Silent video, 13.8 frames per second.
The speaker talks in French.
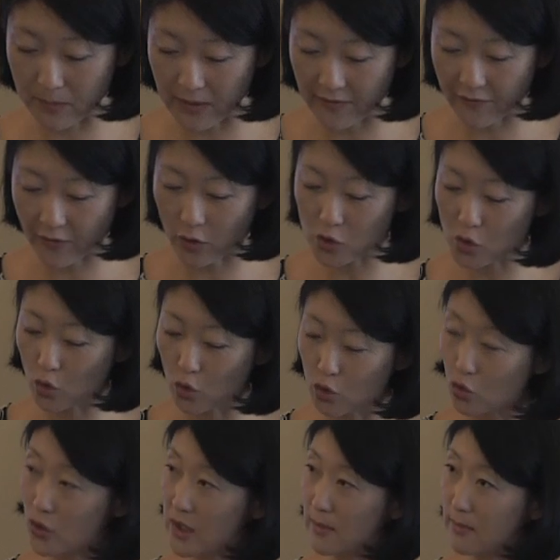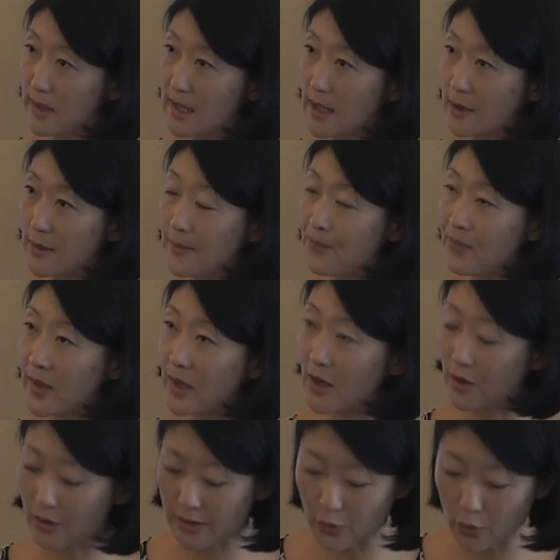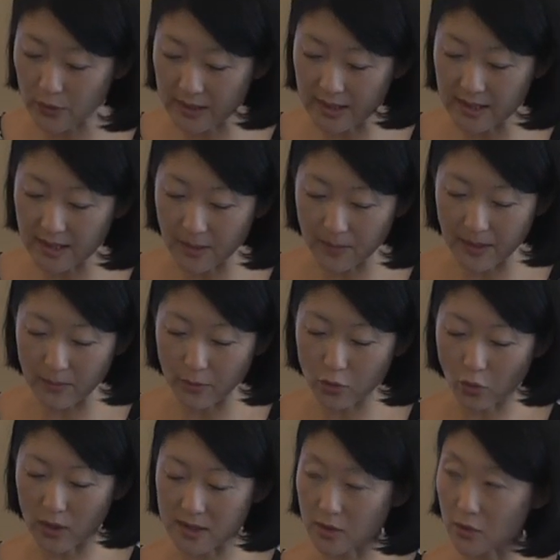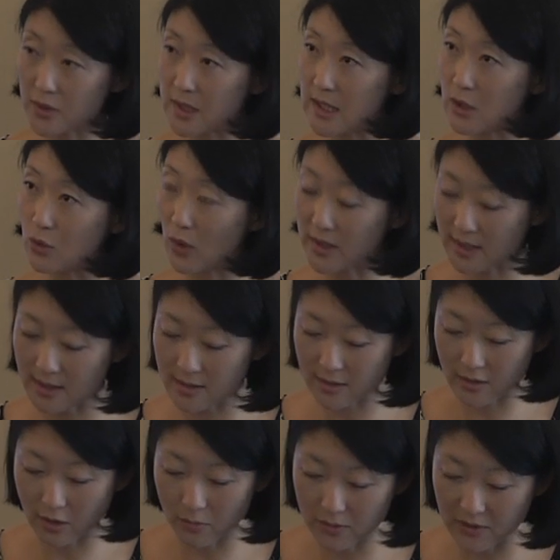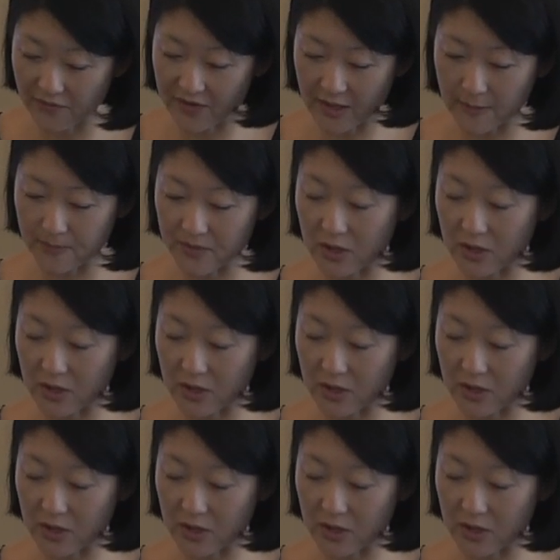pays France, autour des 1000 ETI e et PME de croissance qui doit être amplifié.